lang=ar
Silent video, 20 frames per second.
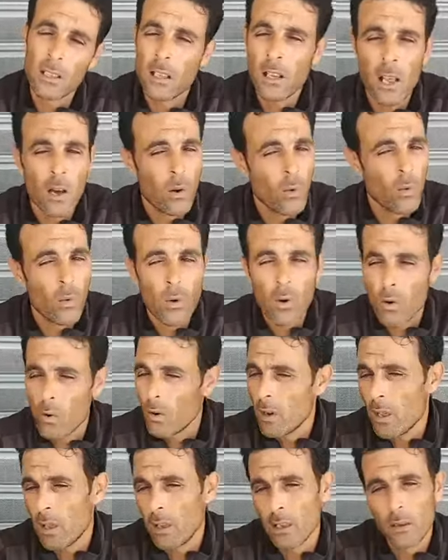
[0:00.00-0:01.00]
لا هو
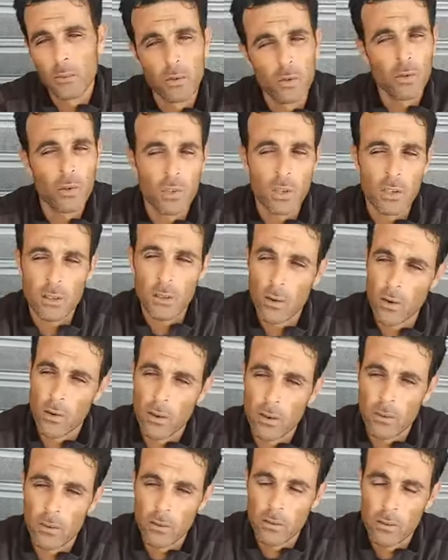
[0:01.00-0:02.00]
ولا هي بجوج
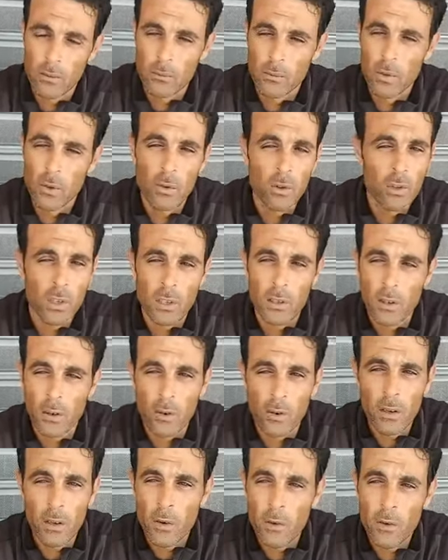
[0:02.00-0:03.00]
غدروني بجوج
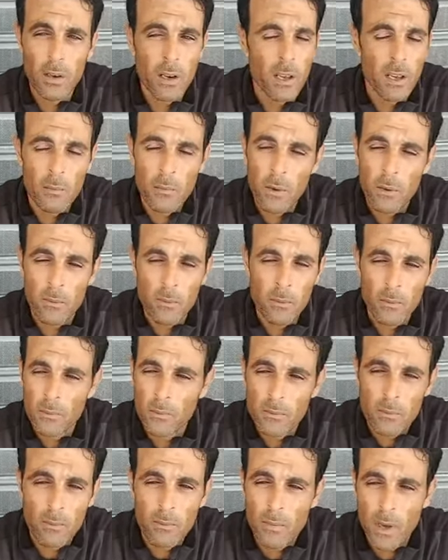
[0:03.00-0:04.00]
غدروني وانا ما,
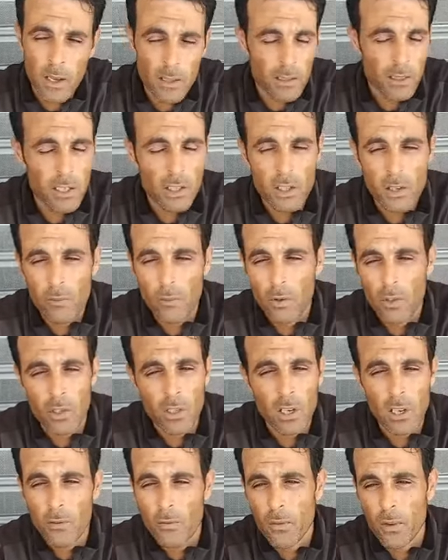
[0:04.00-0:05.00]
ما عنديش
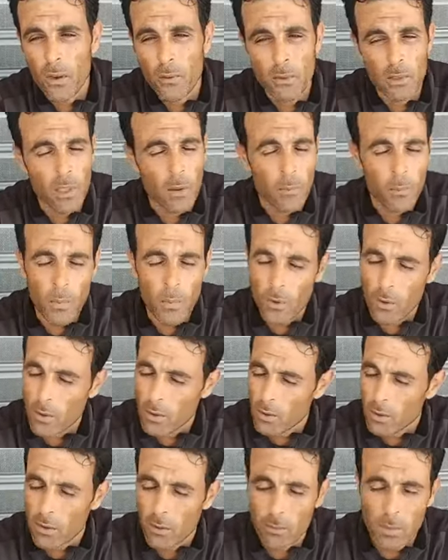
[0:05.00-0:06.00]
المشكل فيهم يدبروا
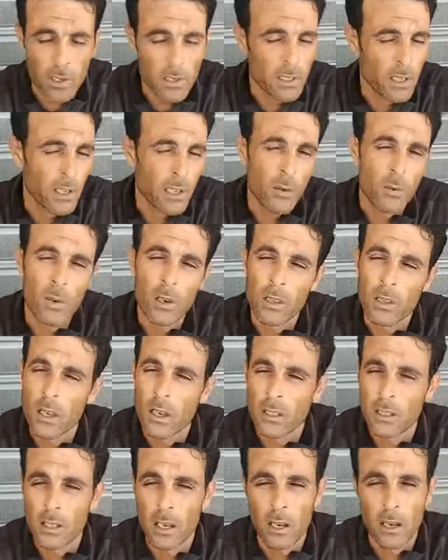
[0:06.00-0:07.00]
الروسم بغيت غير
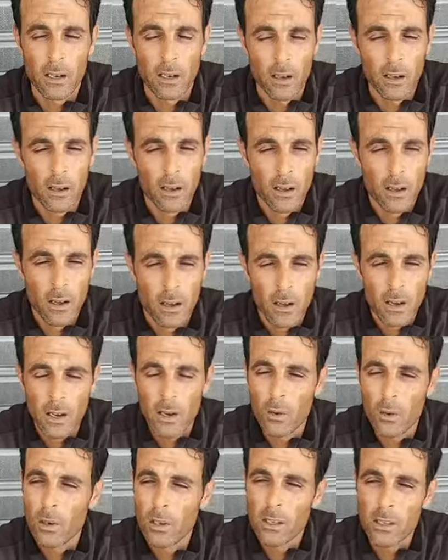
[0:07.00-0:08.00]
وليداتي انا انا
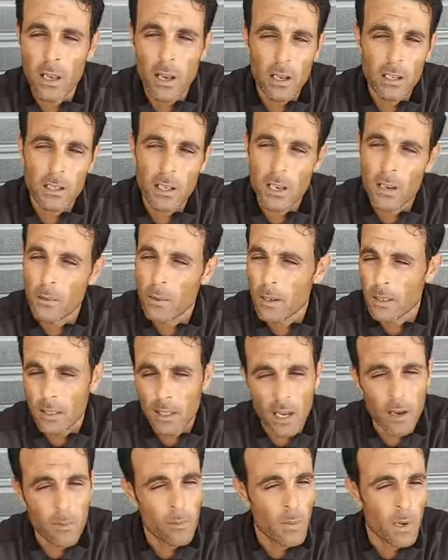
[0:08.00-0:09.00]
وليداتي اللي بغات
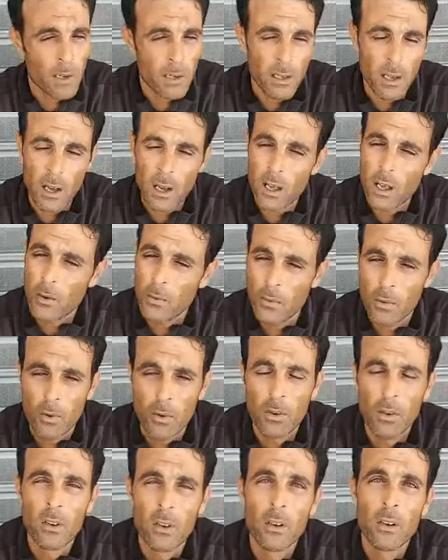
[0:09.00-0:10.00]
تحمقني عارف
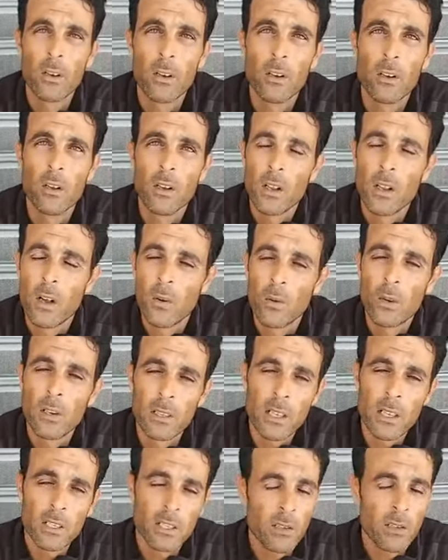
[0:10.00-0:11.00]
سميت وليداتي
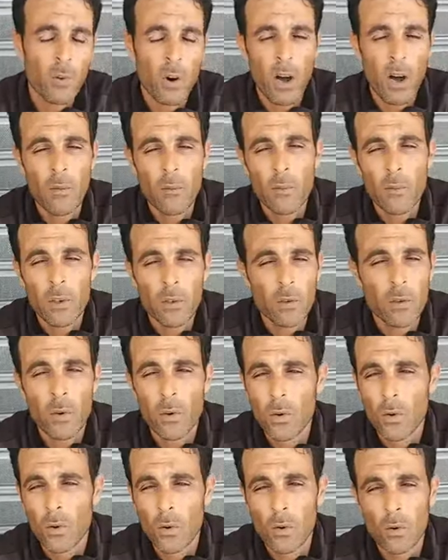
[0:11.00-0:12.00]
وليداتي محمد
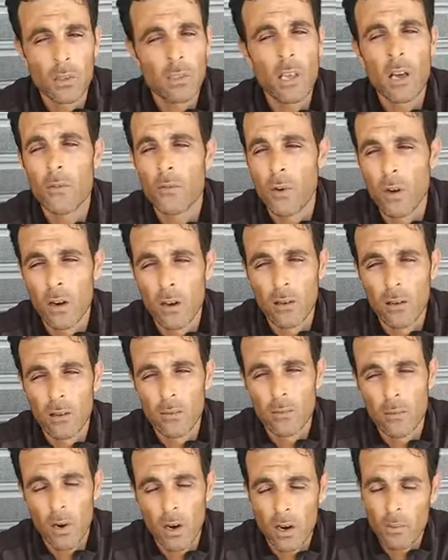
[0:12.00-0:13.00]
وصفاء
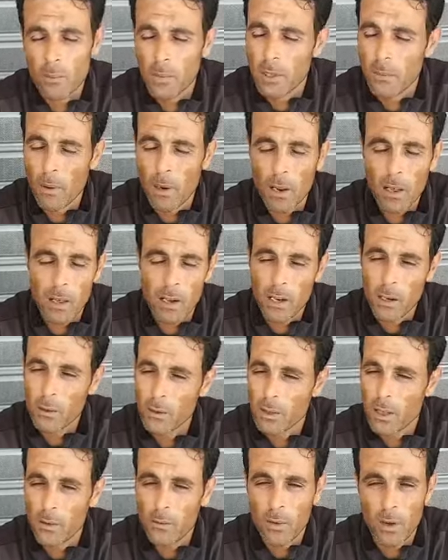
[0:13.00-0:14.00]
محمد بالقريه
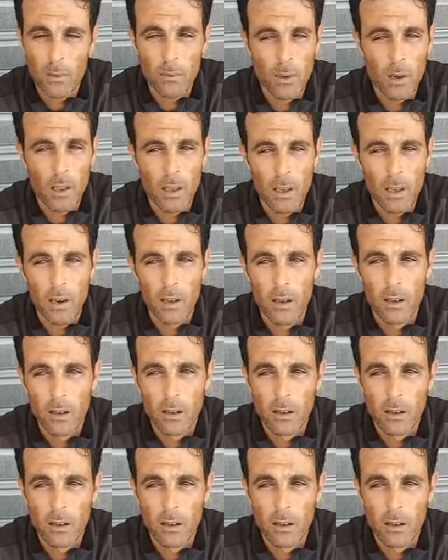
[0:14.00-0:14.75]
وصفاء بالقريه